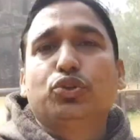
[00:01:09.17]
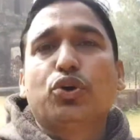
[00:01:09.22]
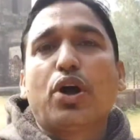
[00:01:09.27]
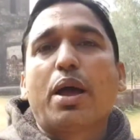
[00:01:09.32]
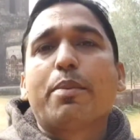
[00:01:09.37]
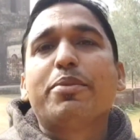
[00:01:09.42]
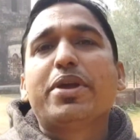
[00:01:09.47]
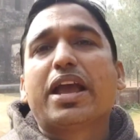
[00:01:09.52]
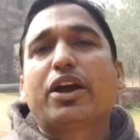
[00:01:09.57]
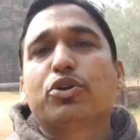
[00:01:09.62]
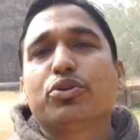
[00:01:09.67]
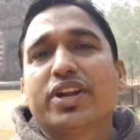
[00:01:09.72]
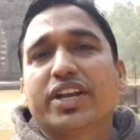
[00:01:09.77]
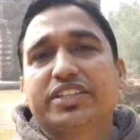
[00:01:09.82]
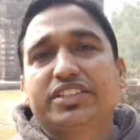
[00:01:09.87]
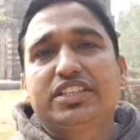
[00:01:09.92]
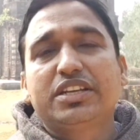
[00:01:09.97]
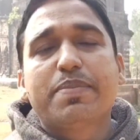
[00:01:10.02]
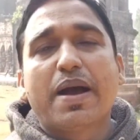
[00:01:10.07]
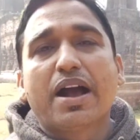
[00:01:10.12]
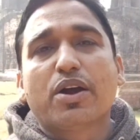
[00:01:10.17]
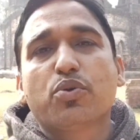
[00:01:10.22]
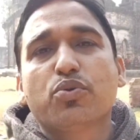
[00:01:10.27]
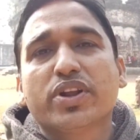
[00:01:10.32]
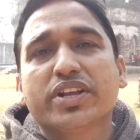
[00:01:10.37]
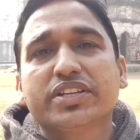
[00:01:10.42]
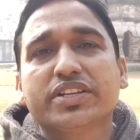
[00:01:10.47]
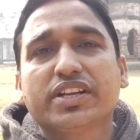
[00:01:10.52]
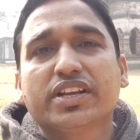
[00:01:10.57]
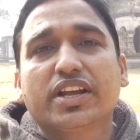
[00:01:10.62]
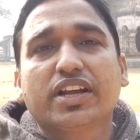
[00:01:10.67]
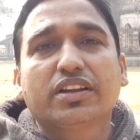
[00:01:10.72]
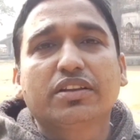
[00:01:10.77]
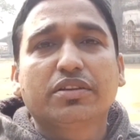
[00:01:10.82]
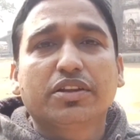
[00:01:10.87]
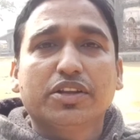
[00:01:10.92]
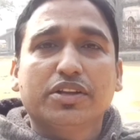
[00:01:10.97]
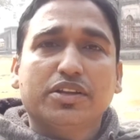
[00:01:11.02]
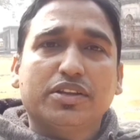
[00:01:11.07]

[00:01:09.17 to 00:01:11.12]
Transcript: তো আমি এখন আছি বাঁকুড়া জেলার